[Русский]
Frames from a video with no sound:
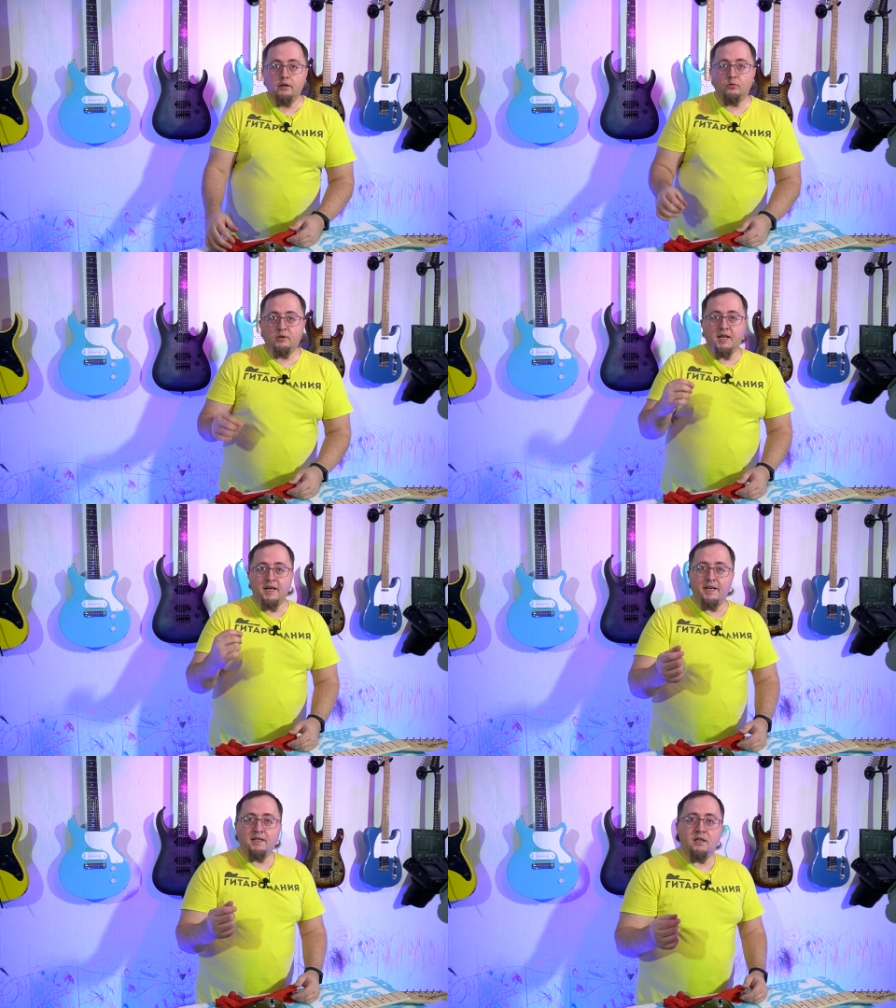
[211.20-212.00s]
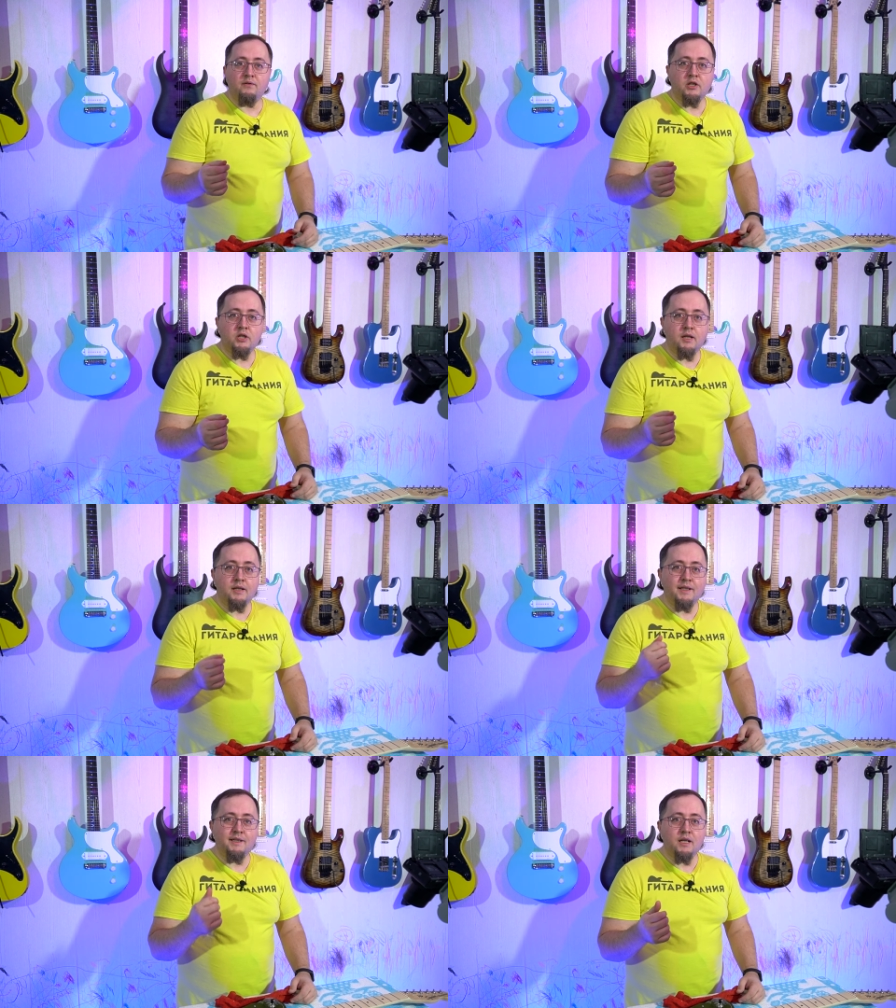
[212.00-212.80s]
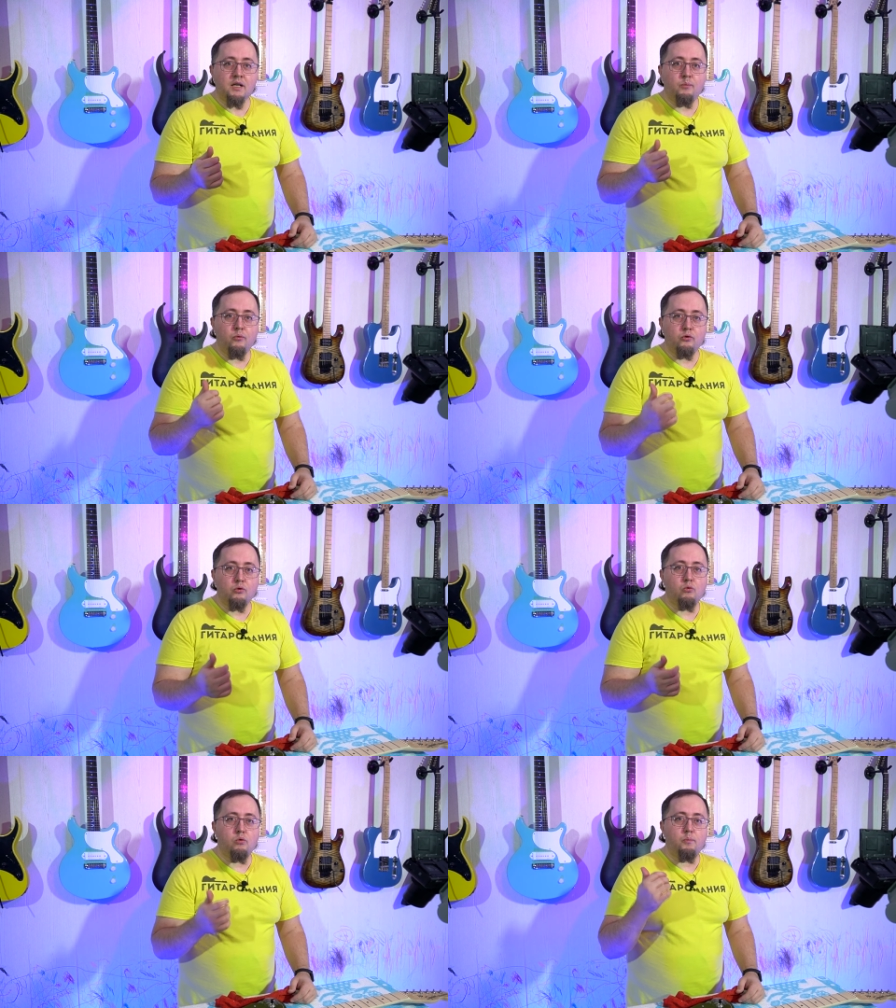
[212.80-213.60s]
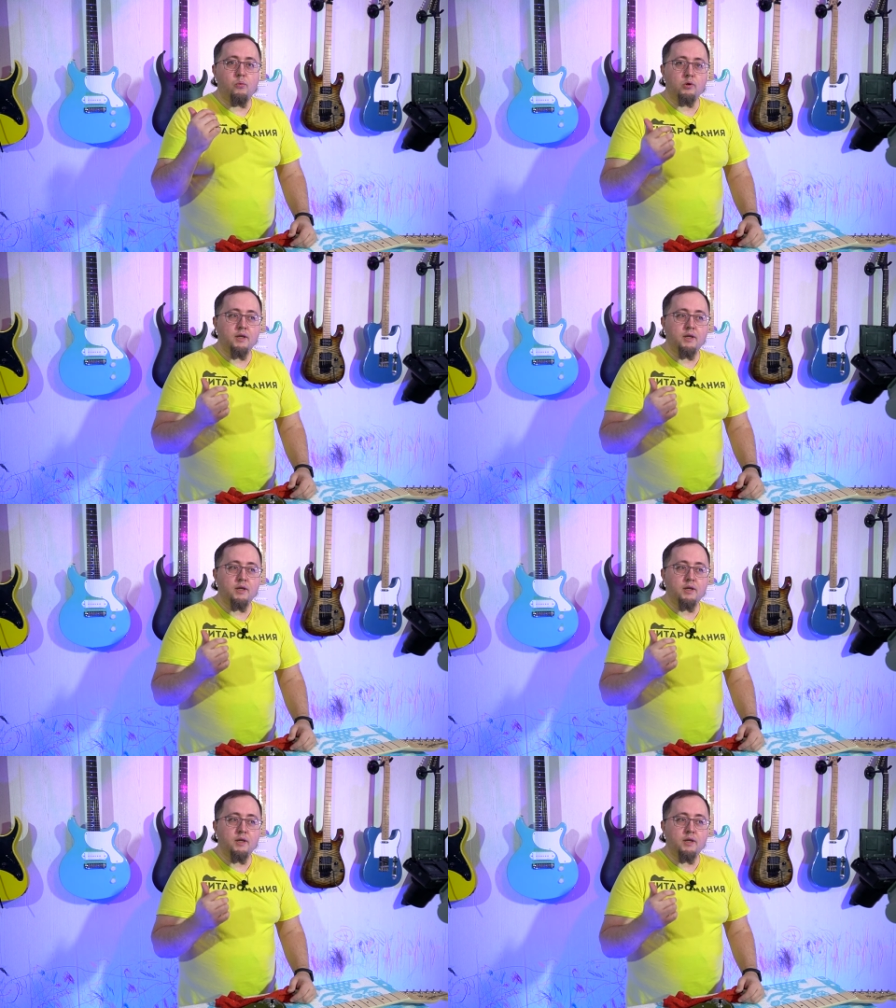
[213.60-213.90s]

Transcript: Друзья, если ваши лады царапают руку по